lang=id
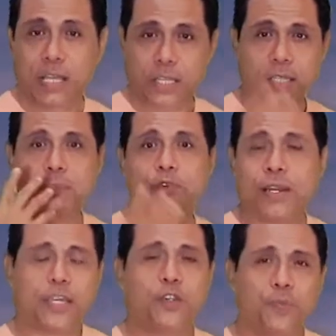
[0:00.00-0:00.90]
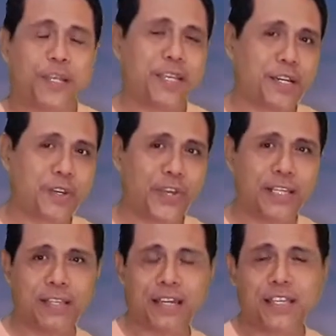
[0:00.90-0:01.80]
Sebuah kehidupan yang
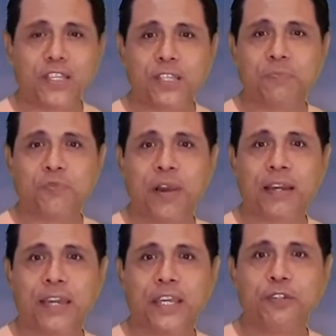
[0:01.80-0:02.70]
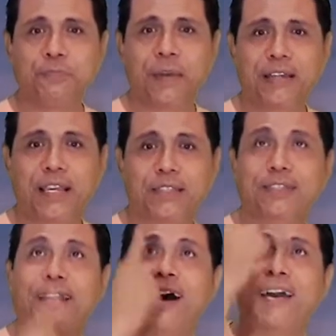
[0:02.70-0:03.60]
great artinya sebuah kehidupan yang
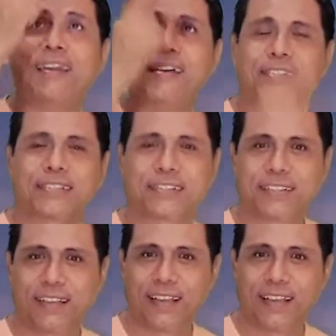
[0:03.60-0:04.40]
selaras